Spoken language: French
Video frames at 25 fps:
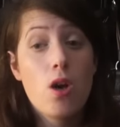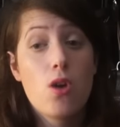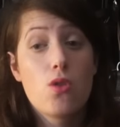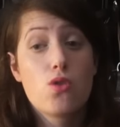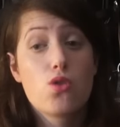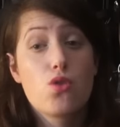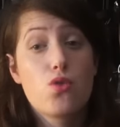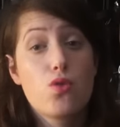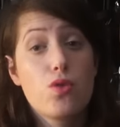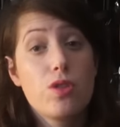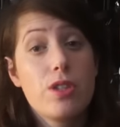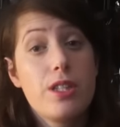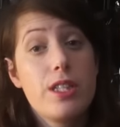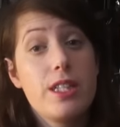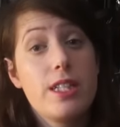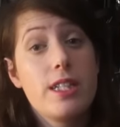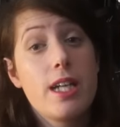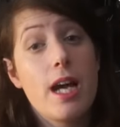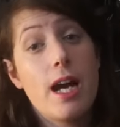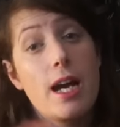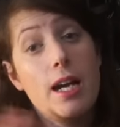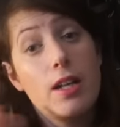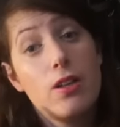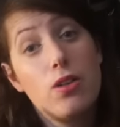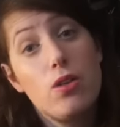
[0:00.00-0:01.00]
Je vous dis
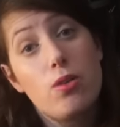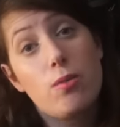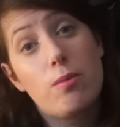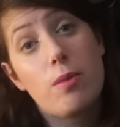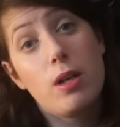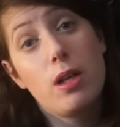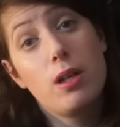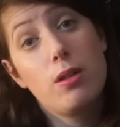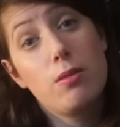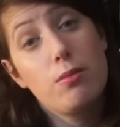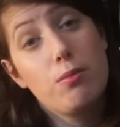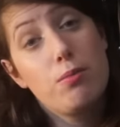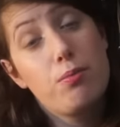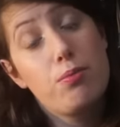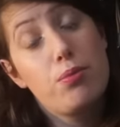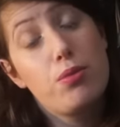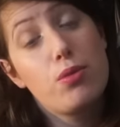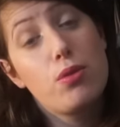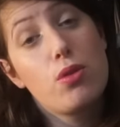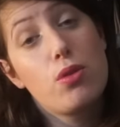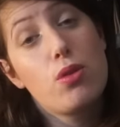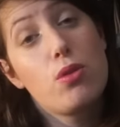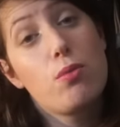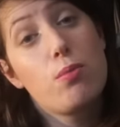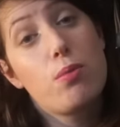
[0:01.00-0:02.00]
à demain
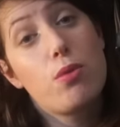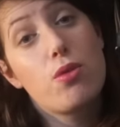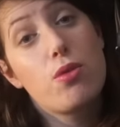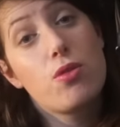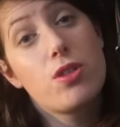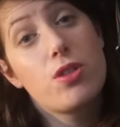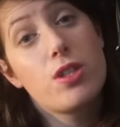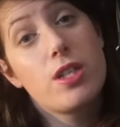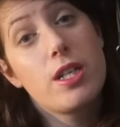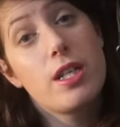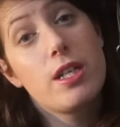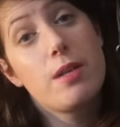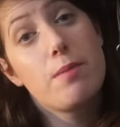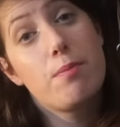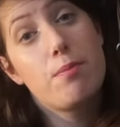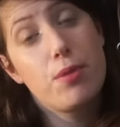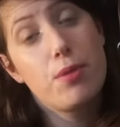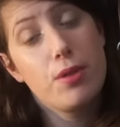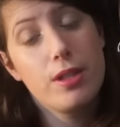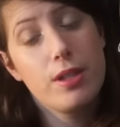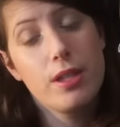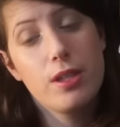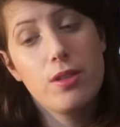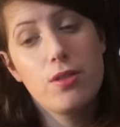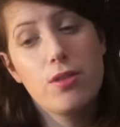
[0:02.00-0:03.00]
pour le projet
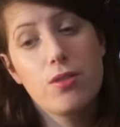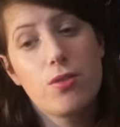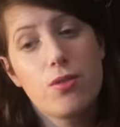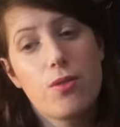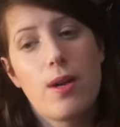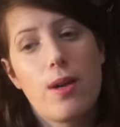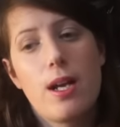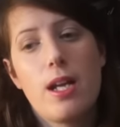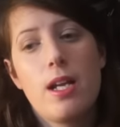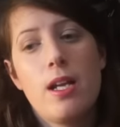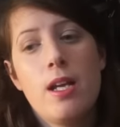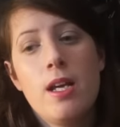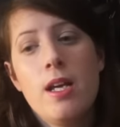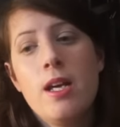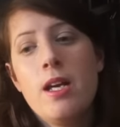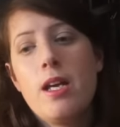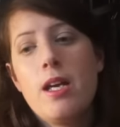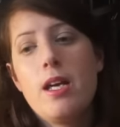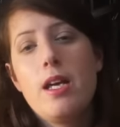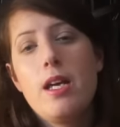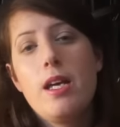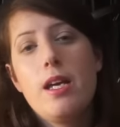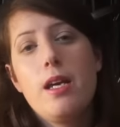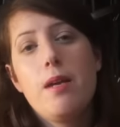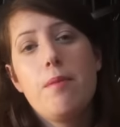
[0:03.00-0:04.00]
Poney de Noël
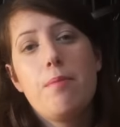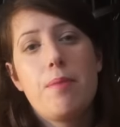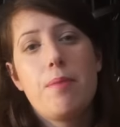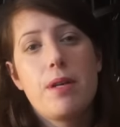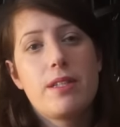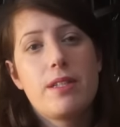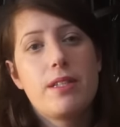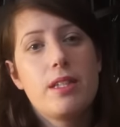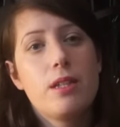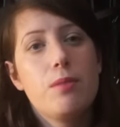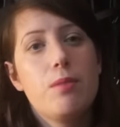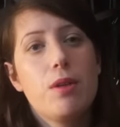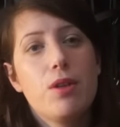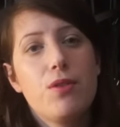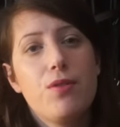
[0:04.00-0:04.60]
et passez de bonnes